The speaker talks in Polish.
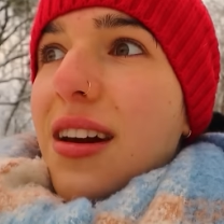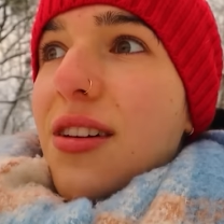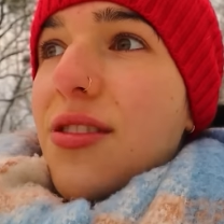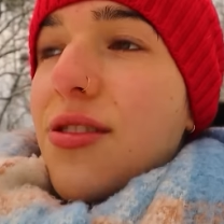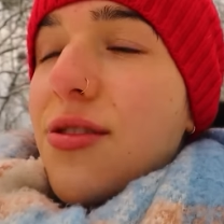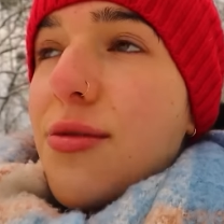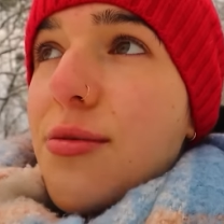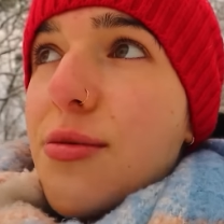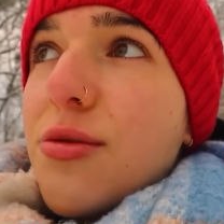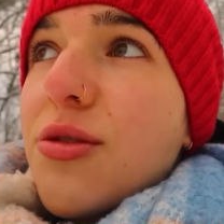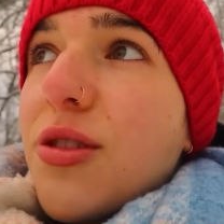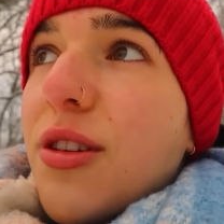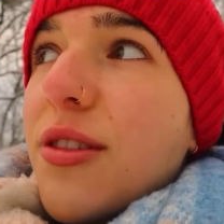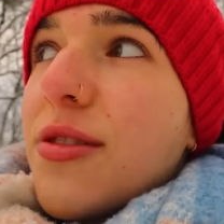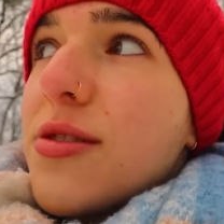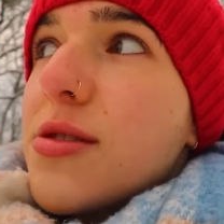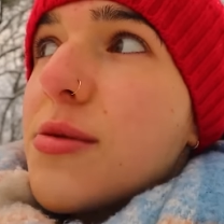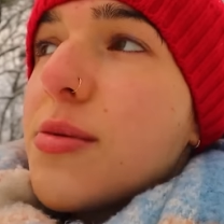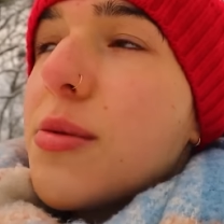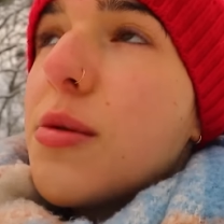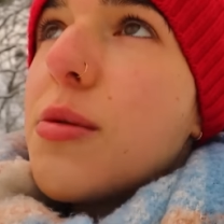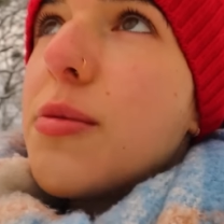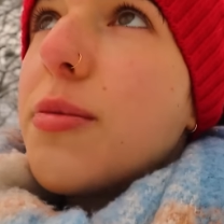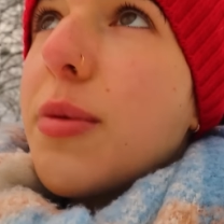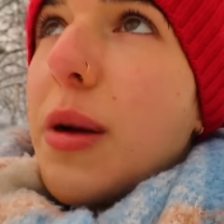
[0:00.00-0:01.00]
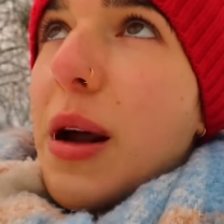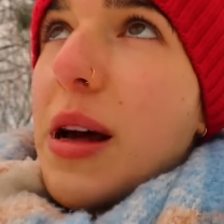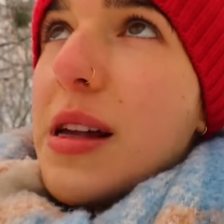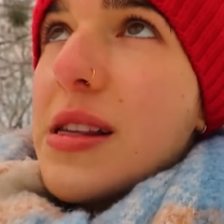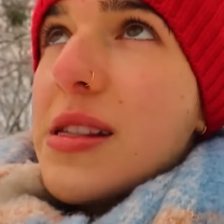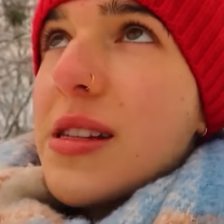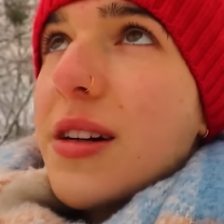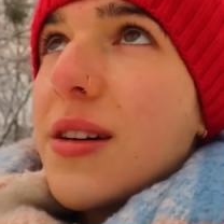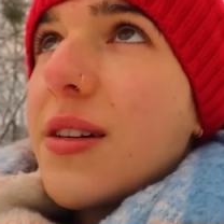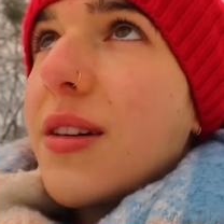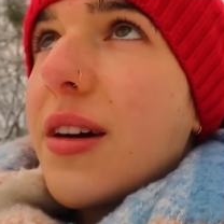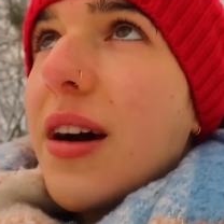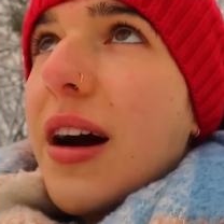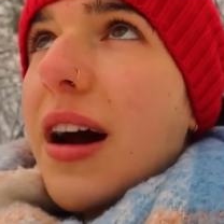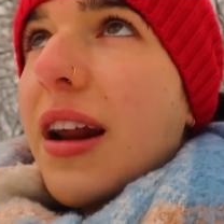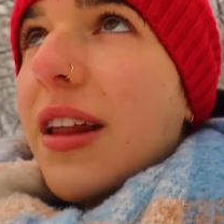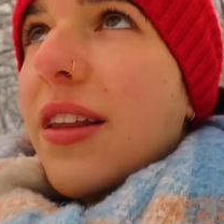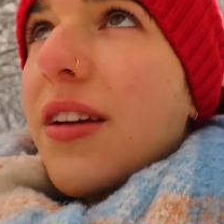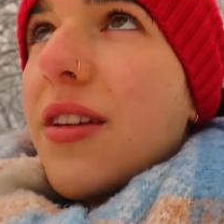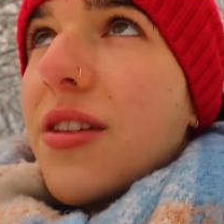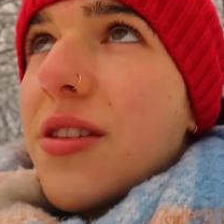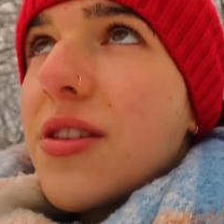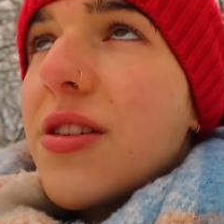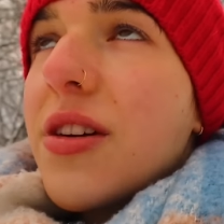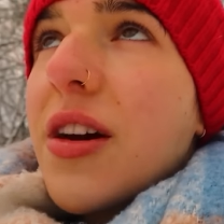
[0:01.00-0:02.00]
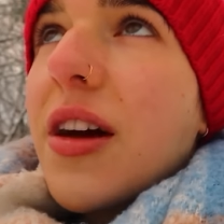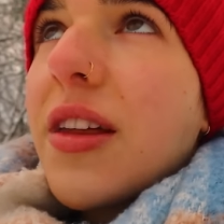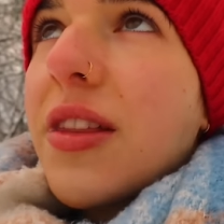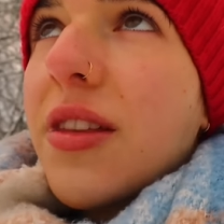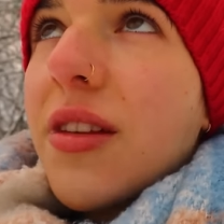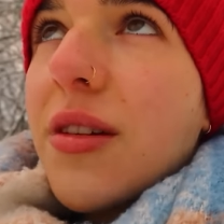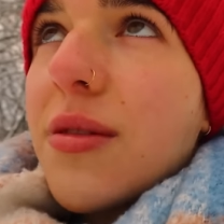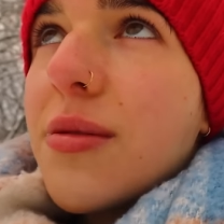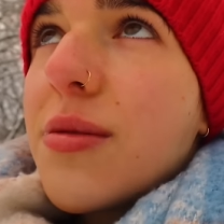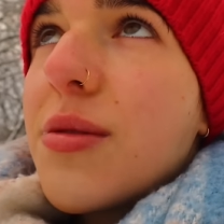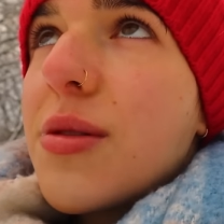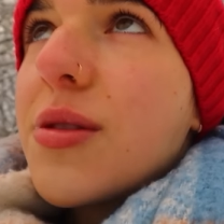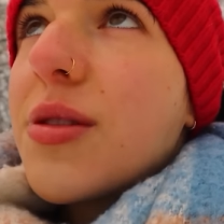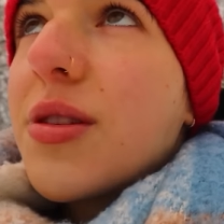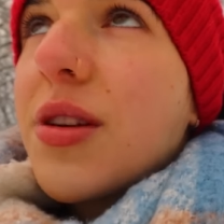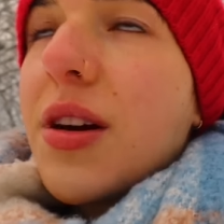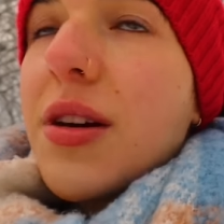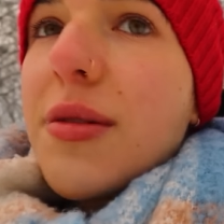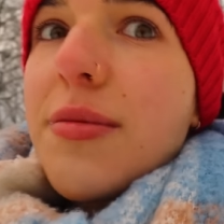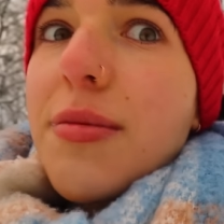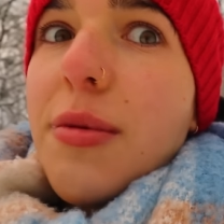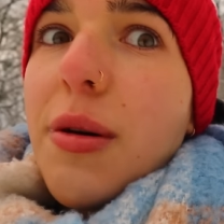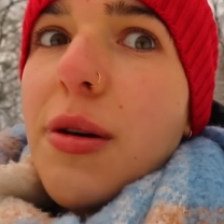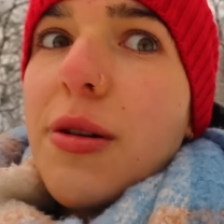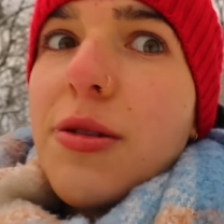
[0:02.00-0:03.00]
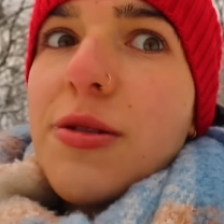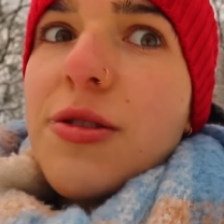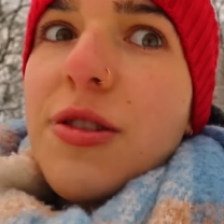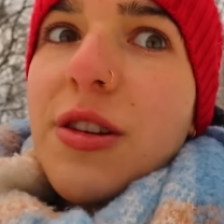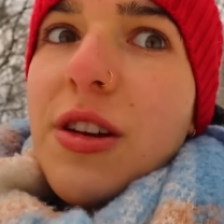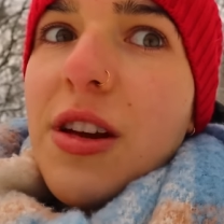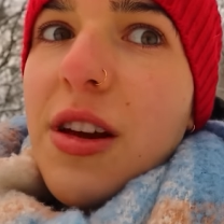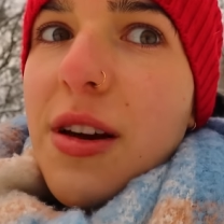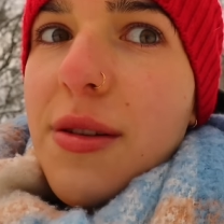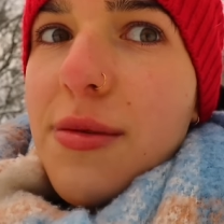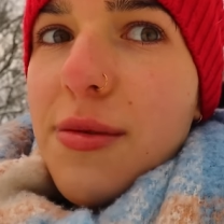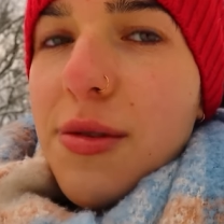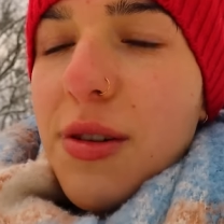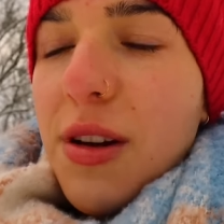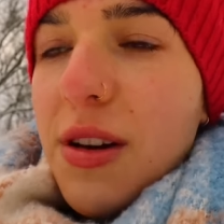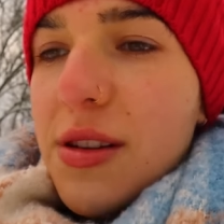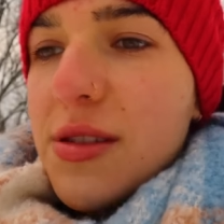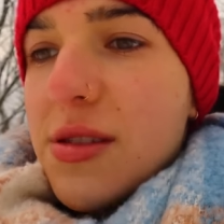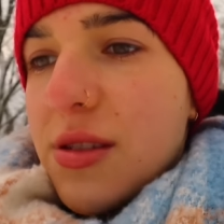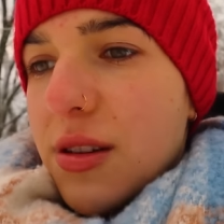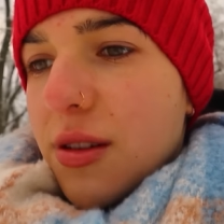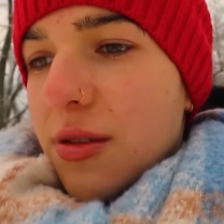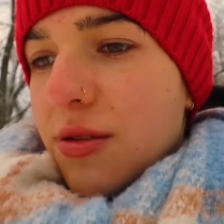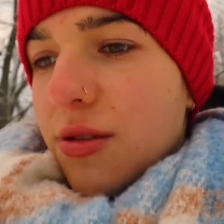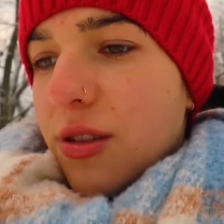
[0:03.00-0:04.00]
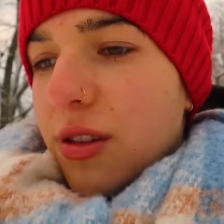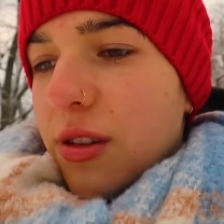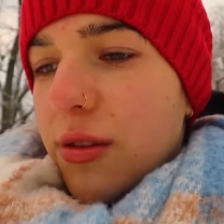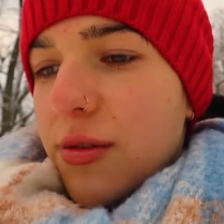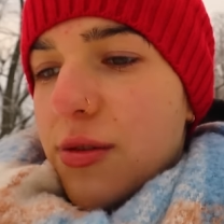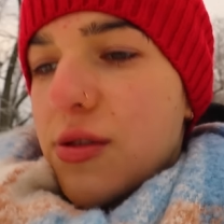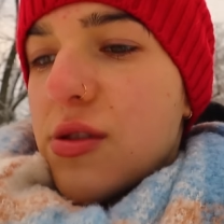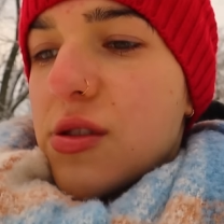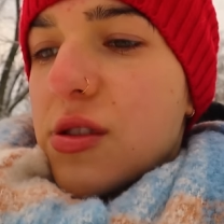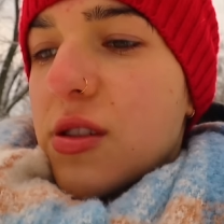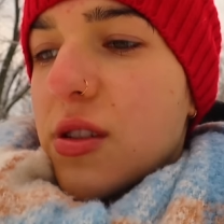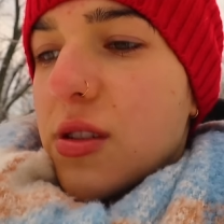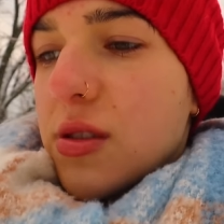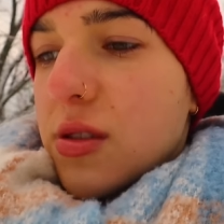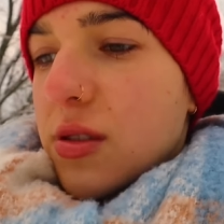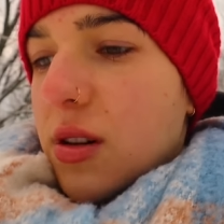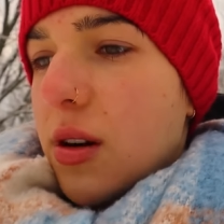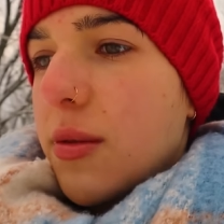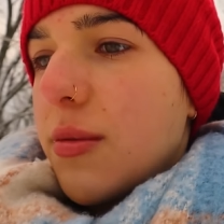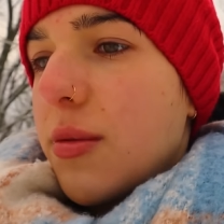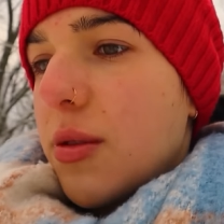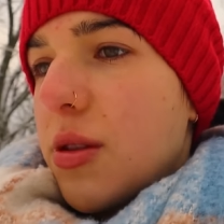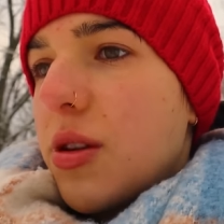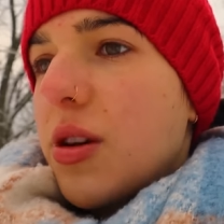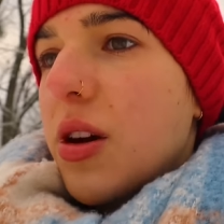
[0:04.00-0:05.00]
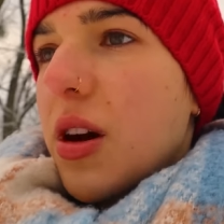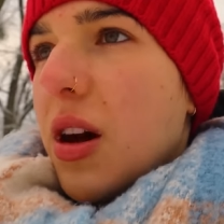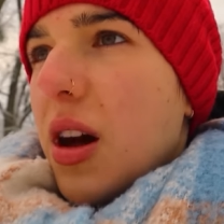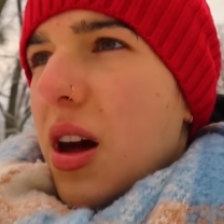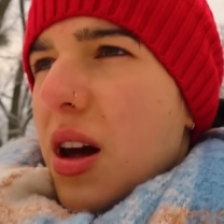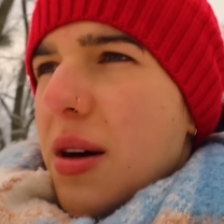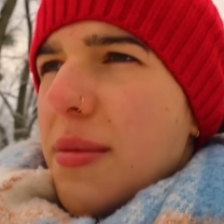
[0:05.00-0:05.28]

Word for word: I jeszcze muszę współpracę ogarnąć jedną dzisiaj. Boże, nie wiem, czy ja zdążę to wszystko zrobić.